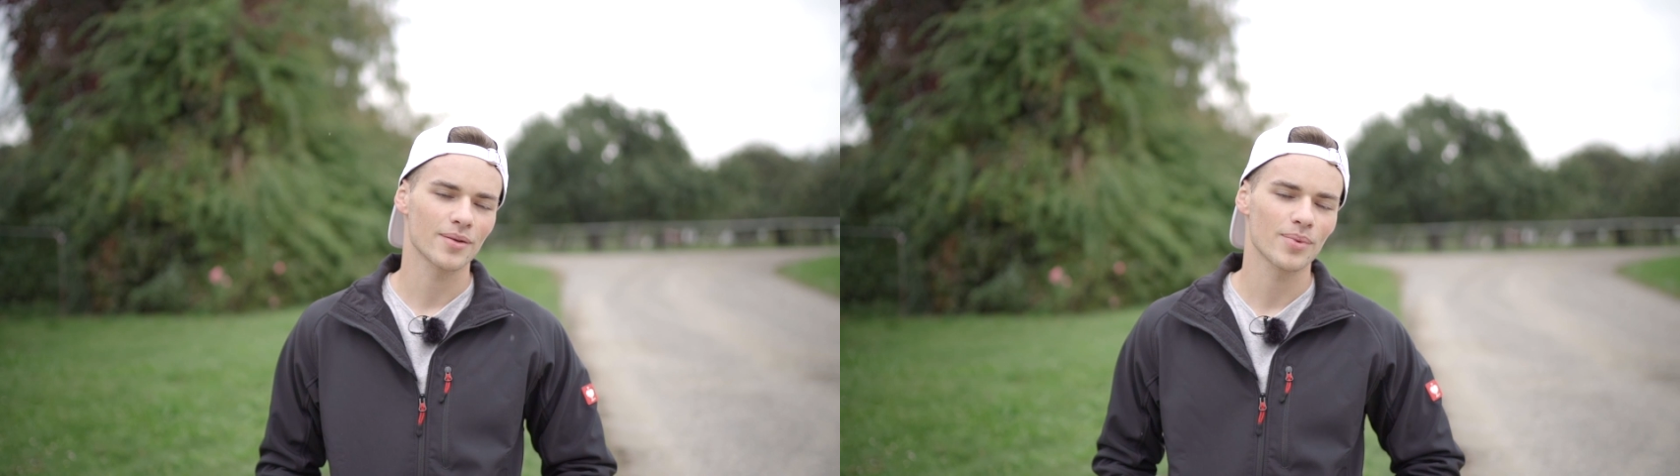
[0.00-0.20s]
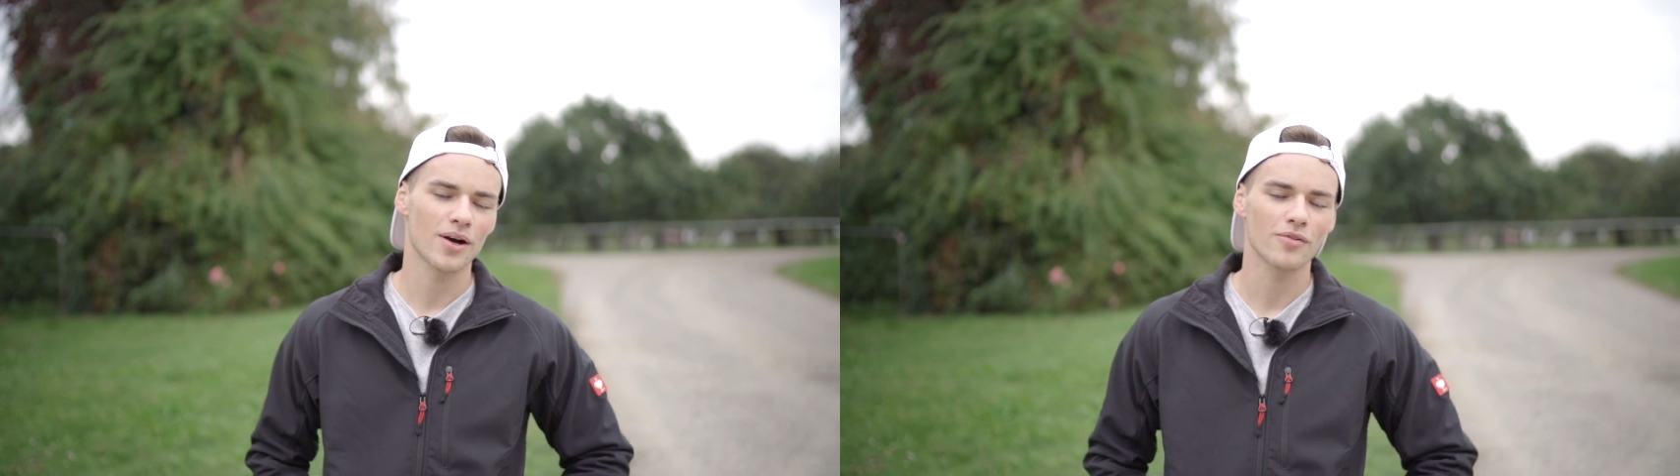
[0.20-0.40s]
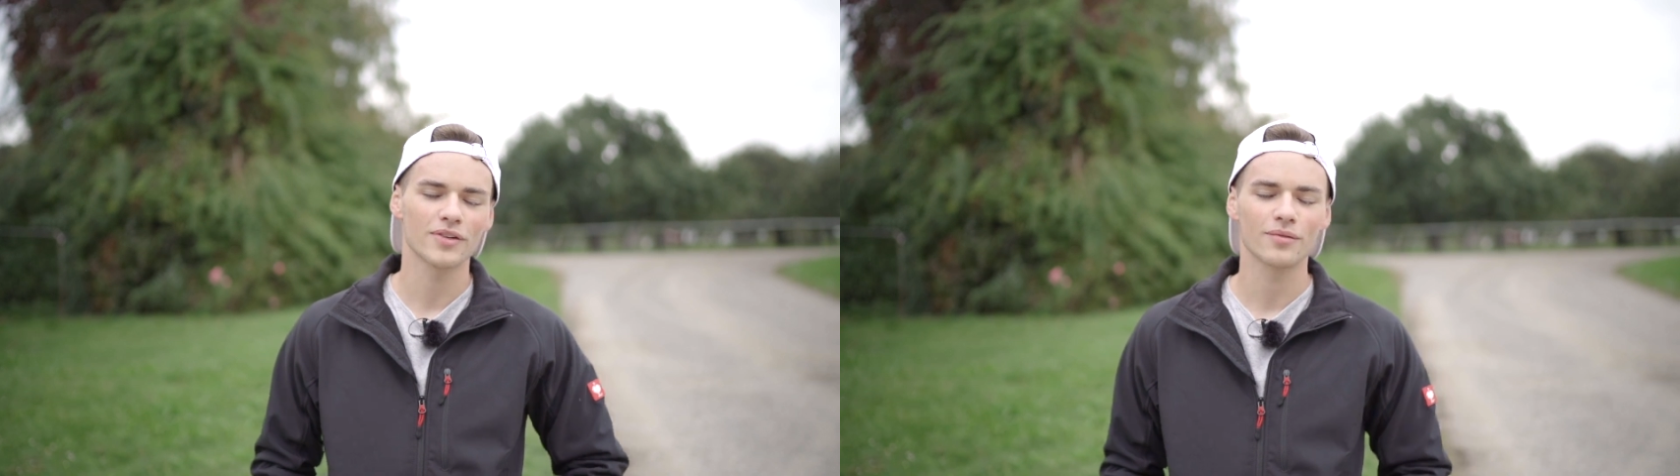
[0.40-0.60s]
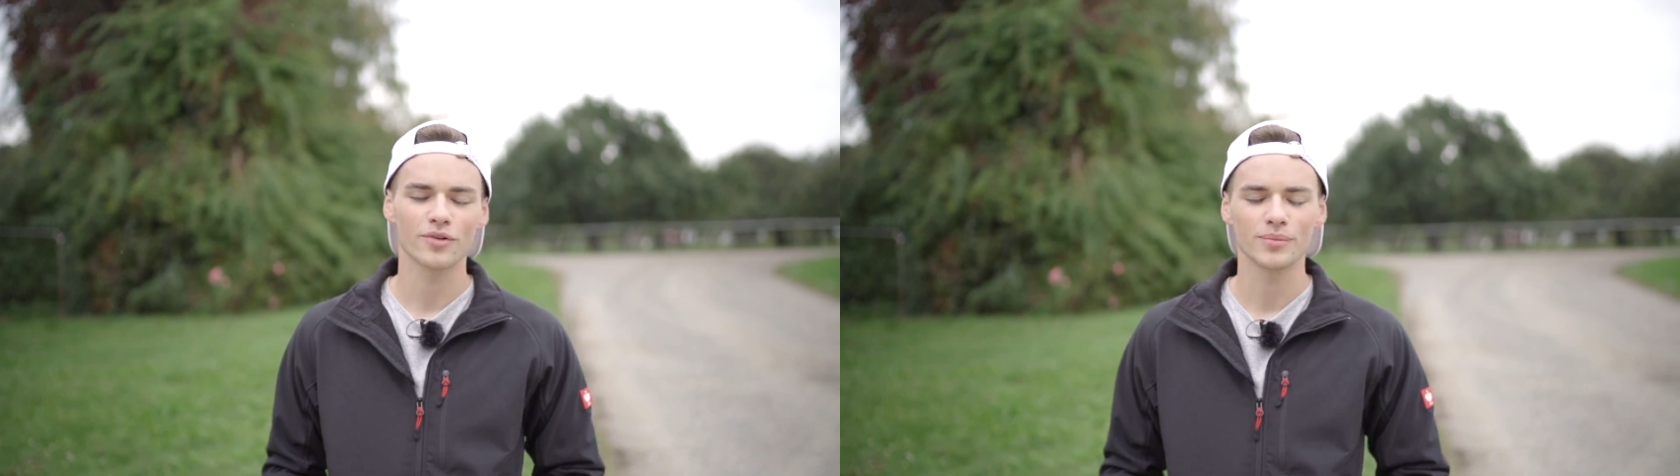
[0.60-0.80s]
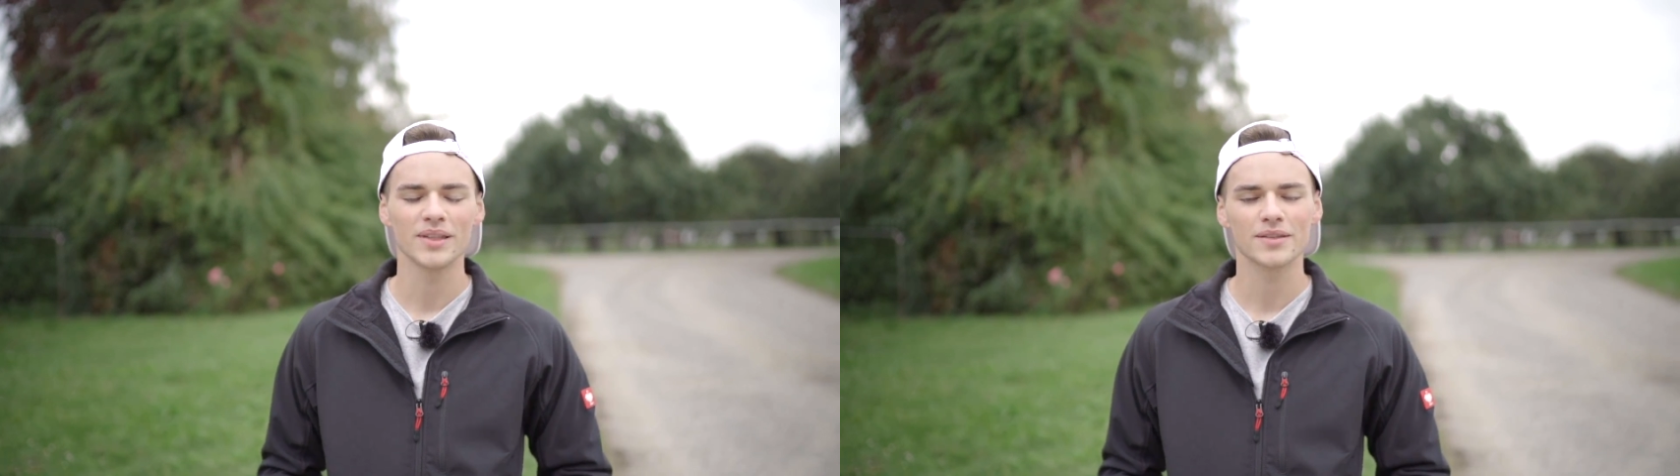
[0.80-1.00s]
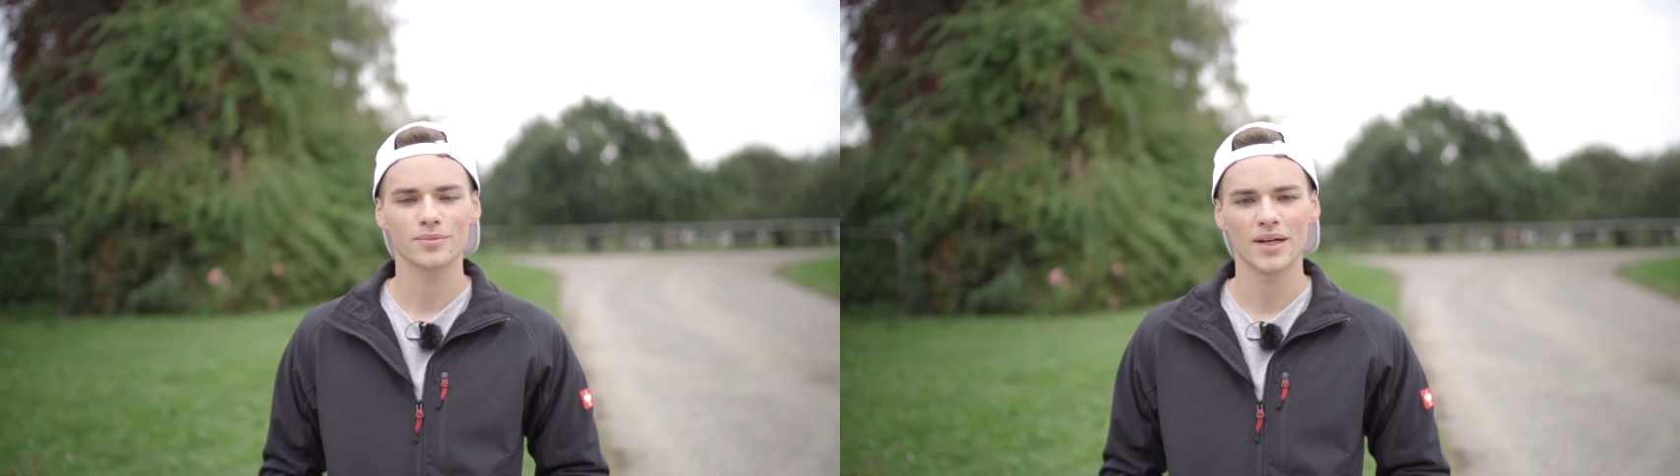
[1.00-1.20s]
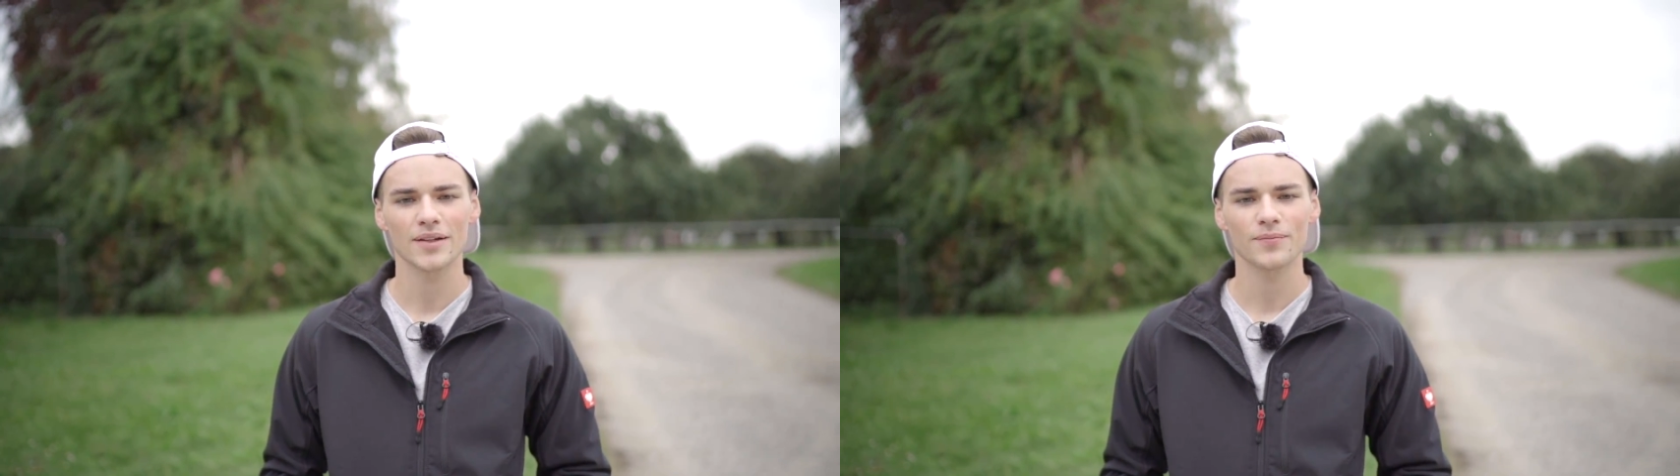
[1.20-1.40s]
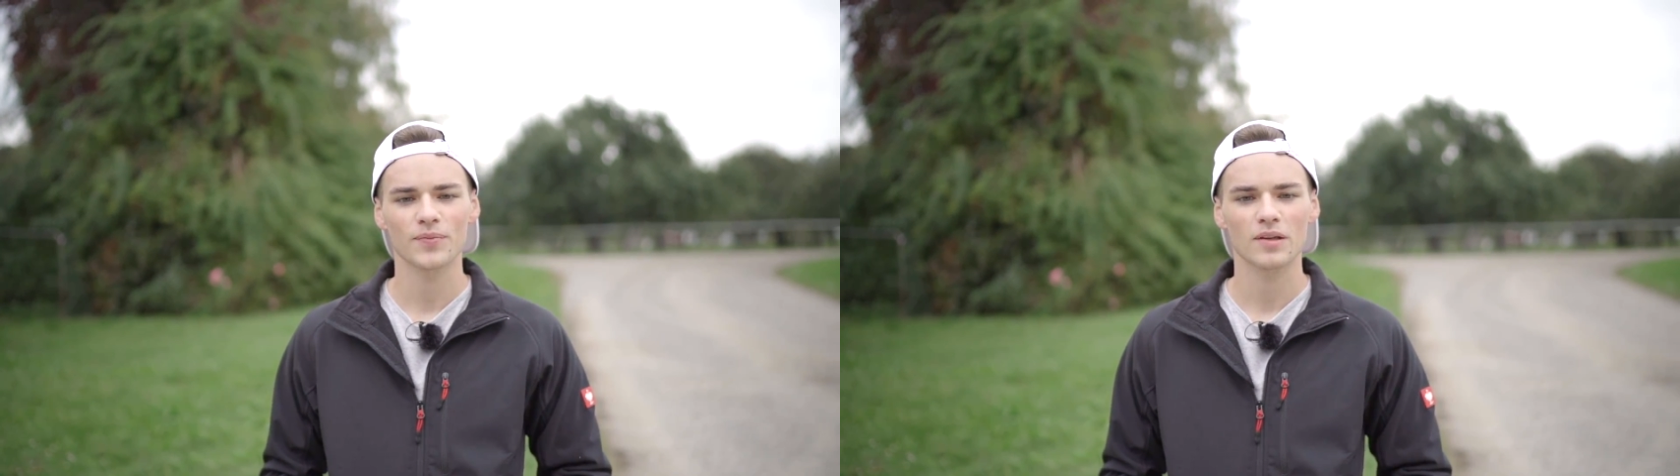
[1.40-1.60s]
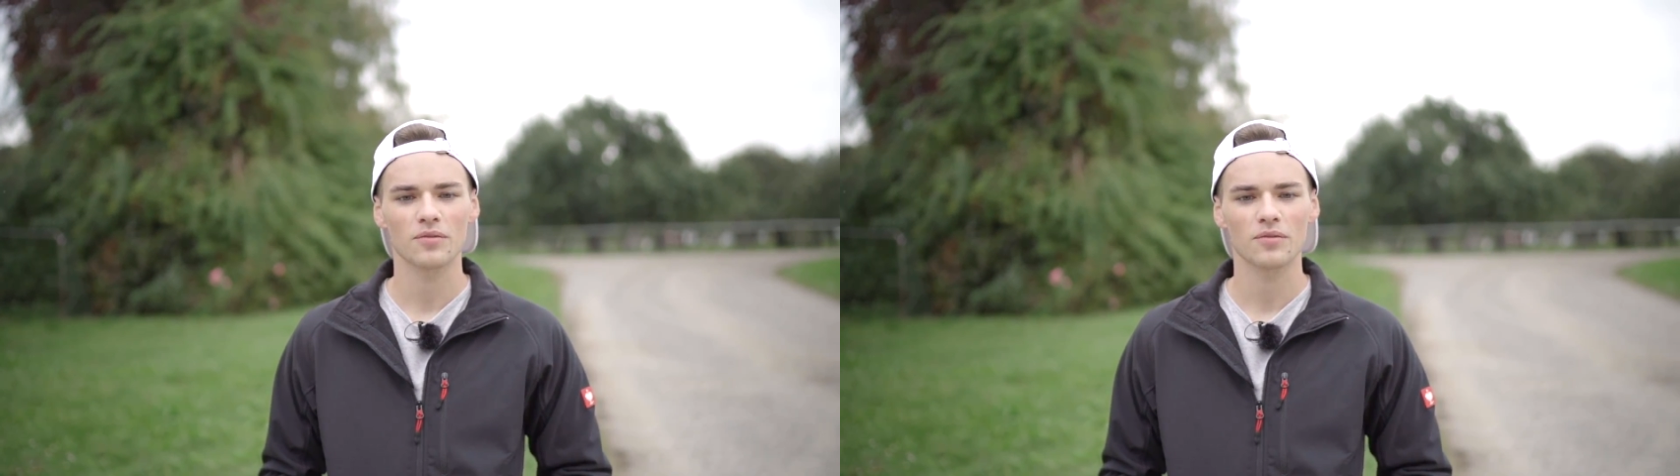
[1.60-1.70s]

ein paar Aufnahmen von mir zu machen,